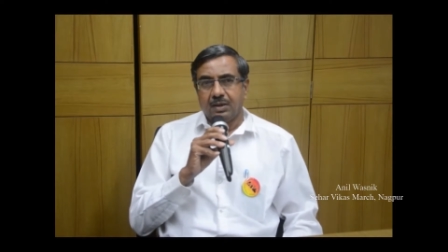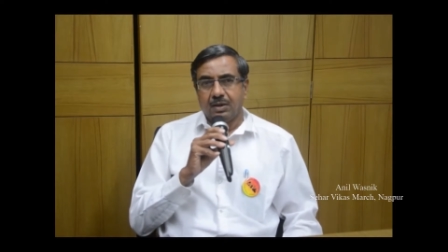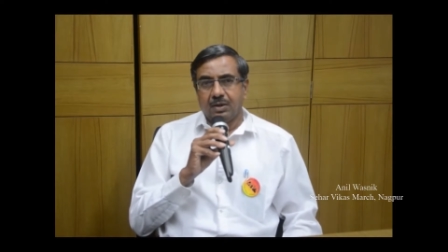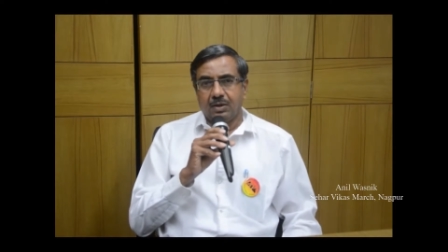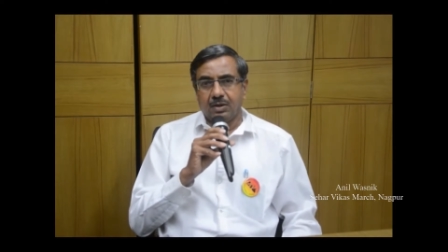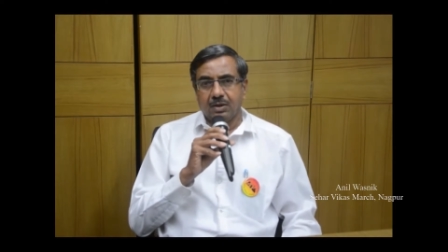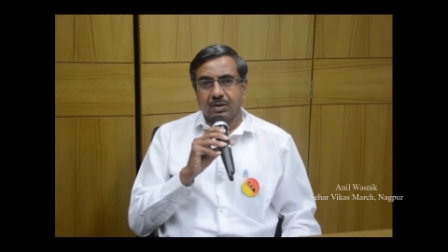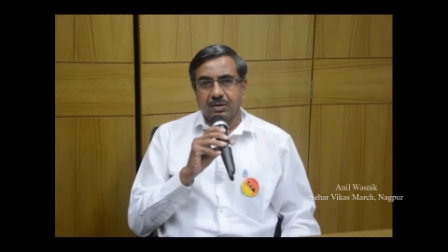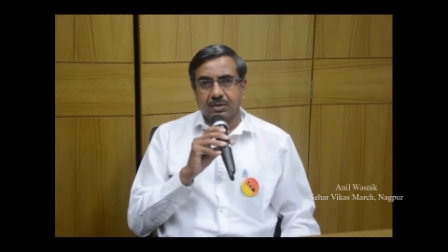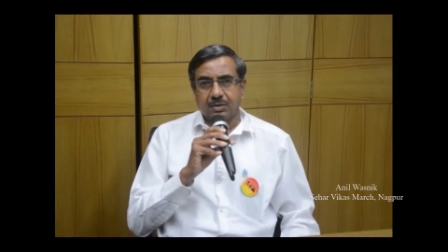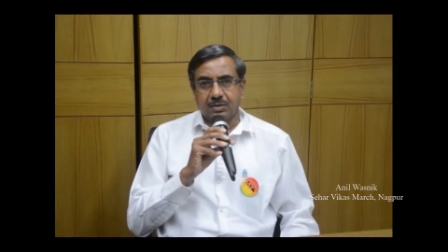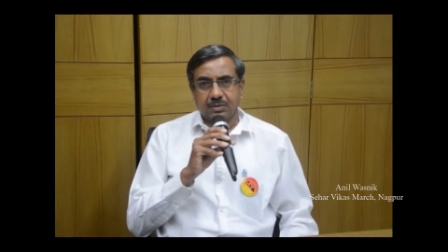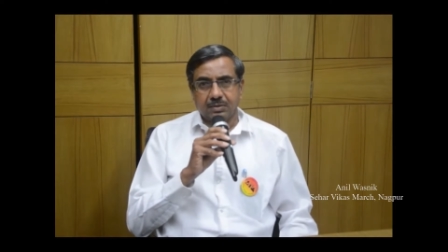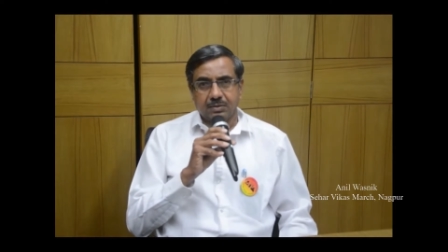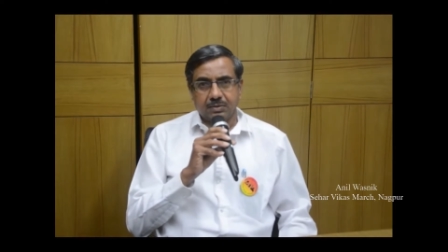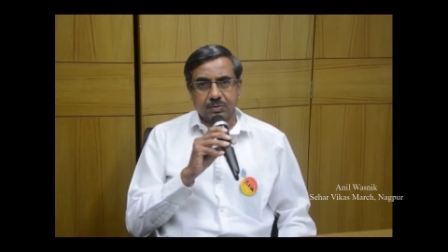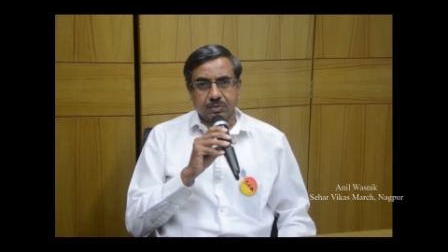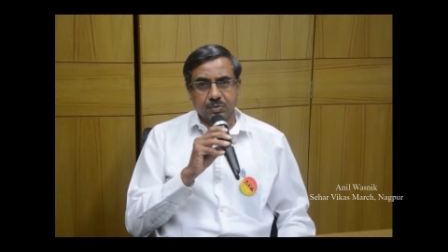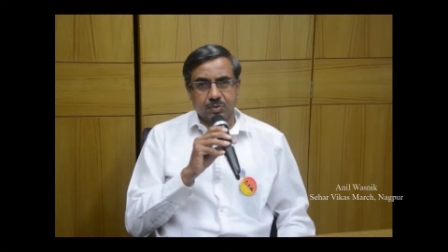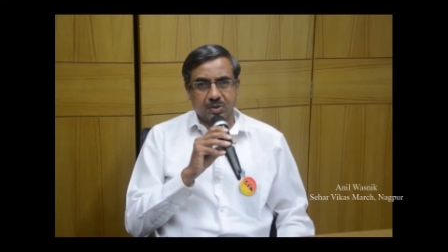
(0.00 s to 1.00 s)
और
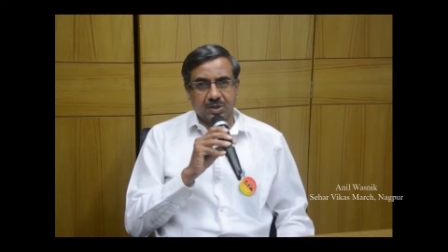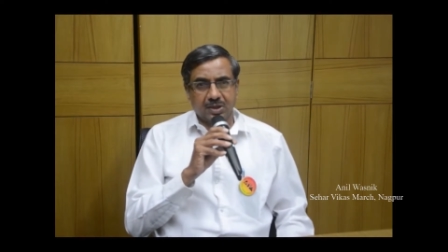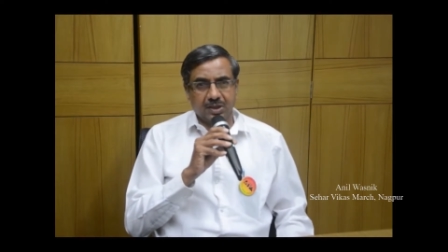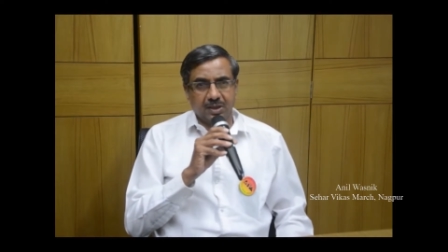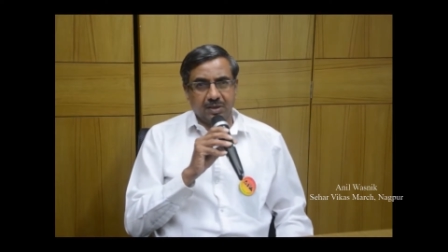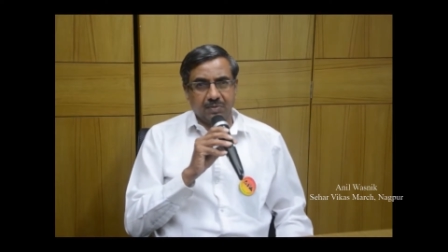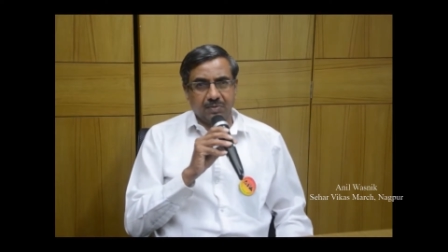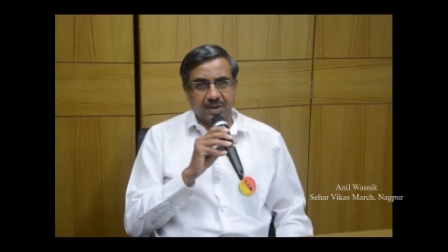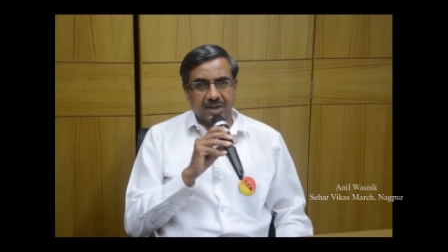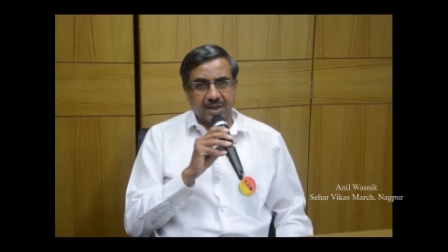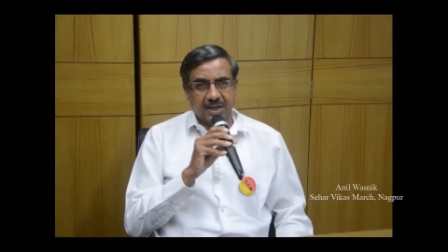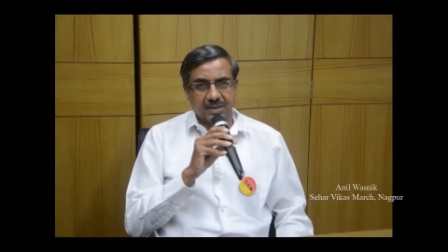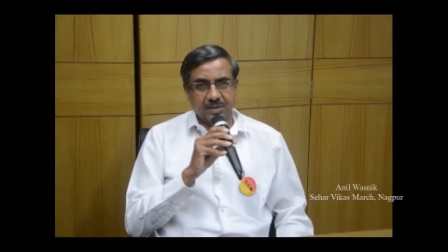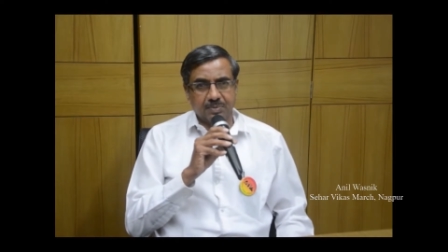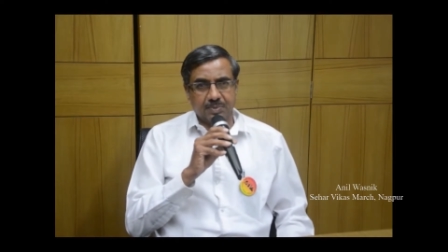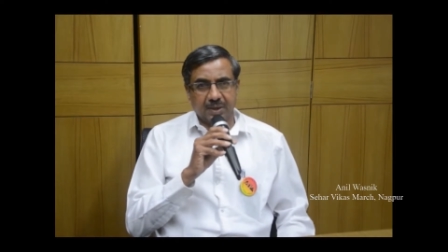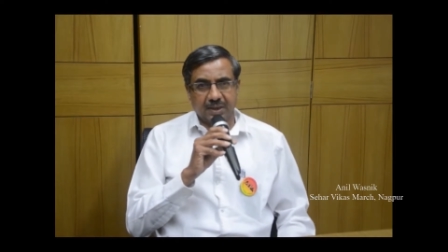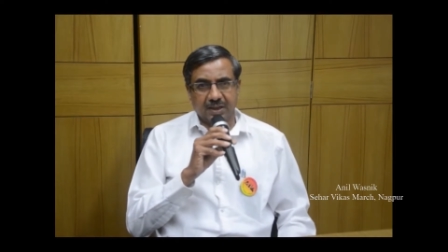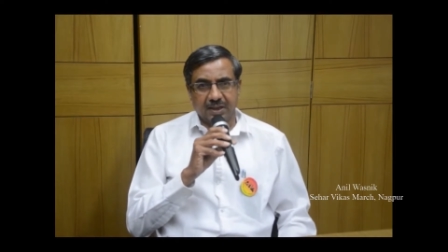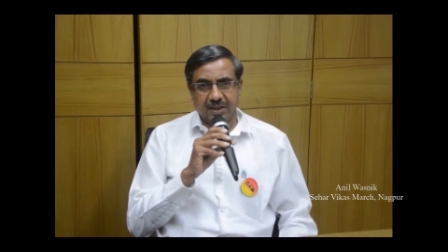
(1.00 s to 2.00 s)
उसकी विकास
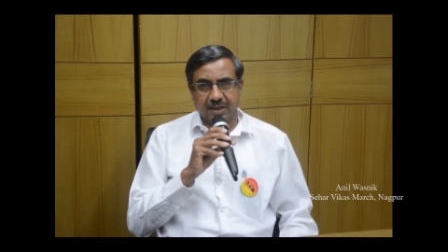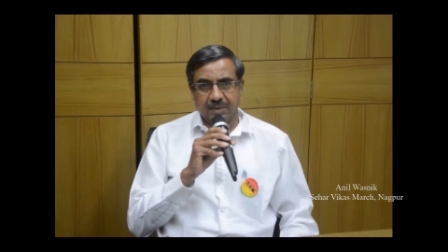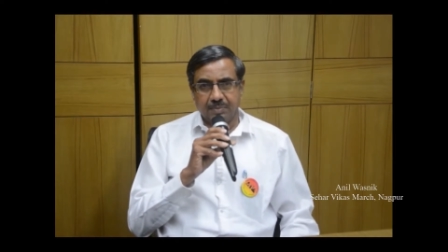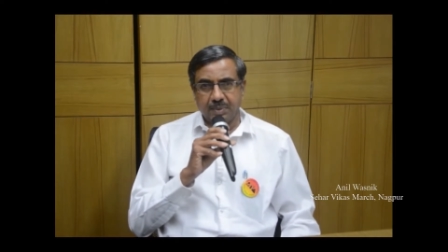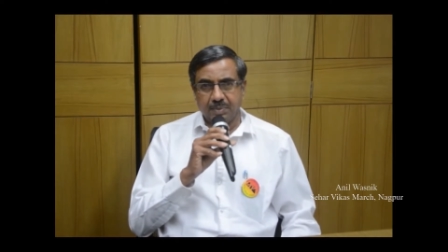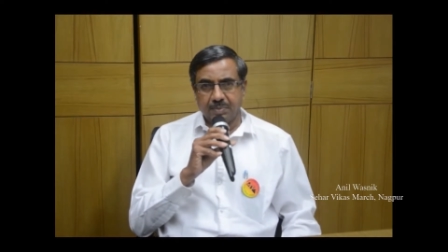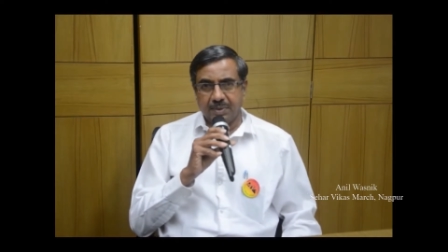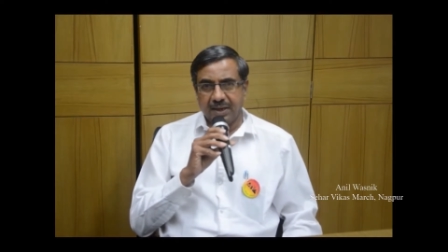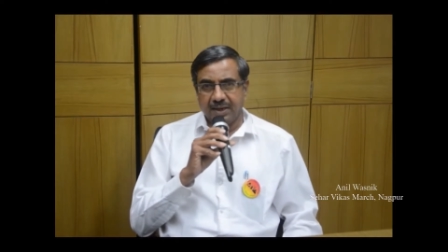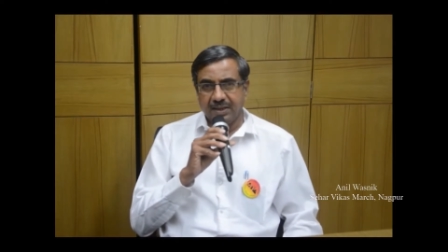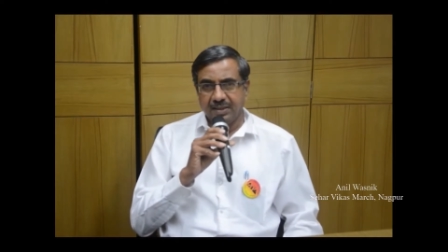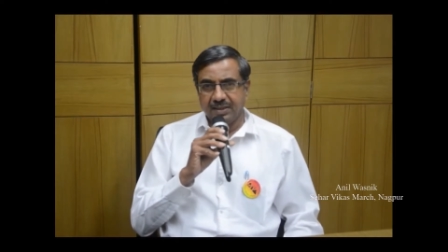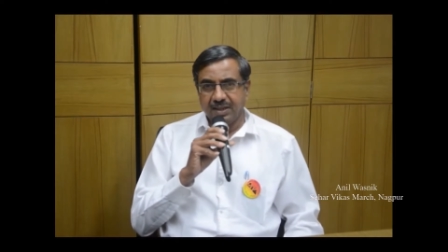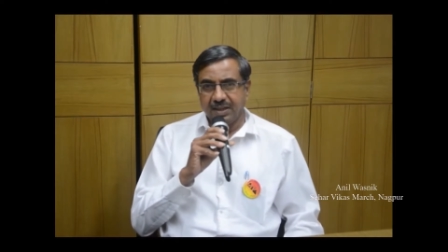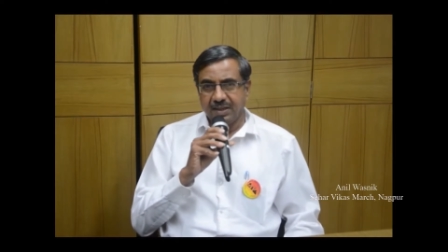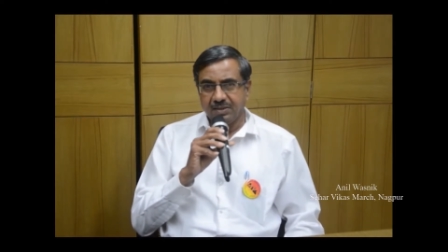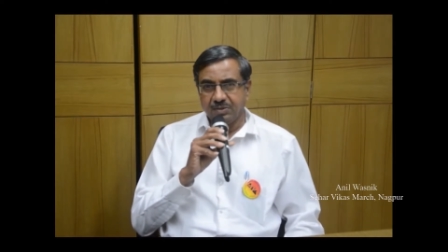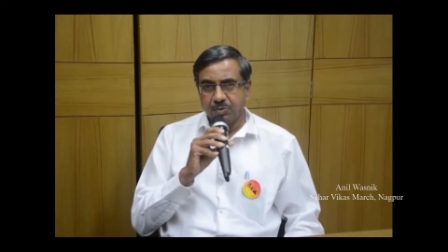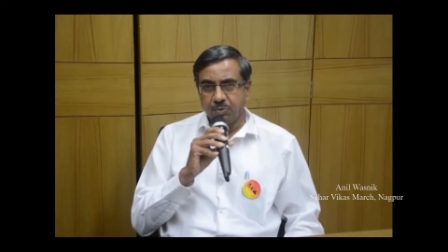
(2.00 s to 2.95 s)
प्रक्रिया में भागीदारी